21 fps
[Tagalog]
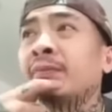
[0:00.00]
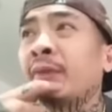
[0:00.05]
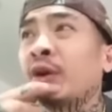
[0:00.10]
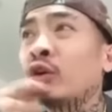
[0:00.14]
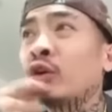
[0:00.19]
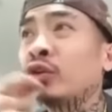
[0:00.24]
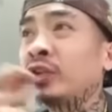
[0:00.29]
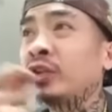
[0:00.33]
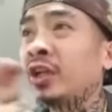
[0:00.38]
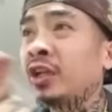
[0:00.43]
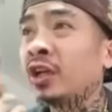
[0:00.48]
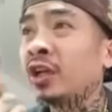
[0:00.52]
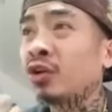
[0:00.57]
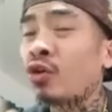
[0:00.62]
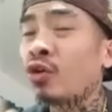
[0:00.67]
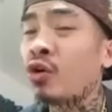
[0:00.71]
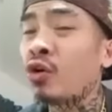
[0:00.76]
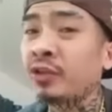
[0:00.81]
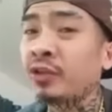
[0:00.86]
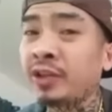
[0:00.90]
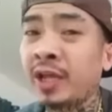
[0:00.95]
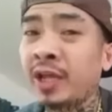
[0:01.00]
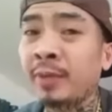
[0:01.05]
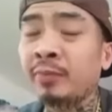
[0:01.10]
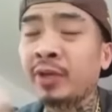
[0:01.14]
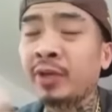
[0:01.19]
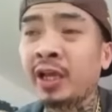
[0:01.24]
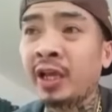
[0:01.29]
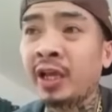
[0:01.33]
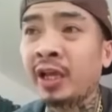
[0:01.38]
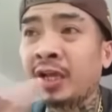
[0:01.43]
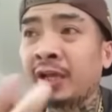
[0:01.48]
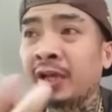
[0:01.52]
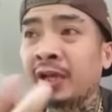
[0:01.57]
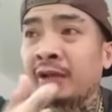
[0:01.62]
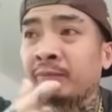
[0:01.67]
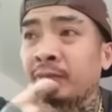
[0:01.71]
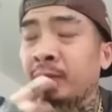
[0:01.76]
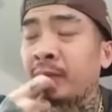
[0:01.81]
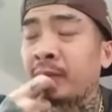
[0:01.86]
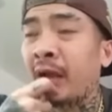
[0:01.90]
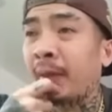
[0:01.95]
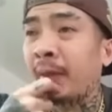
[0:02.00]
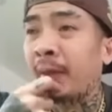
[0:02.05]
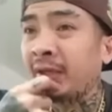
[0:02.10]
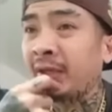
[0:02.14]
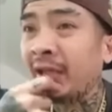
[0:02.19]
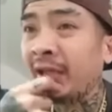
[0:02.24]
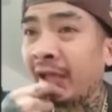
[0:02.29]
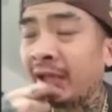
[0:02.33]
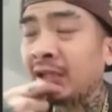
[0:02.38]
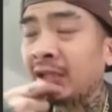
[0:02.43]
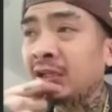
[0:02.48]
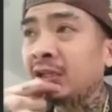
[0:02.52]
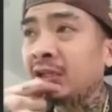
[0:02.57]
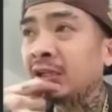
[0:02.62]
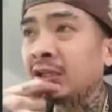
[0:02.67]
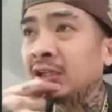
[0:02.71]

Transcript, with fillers: may konting mm-hmm. nagko-condemn kay Ma'am Abigail.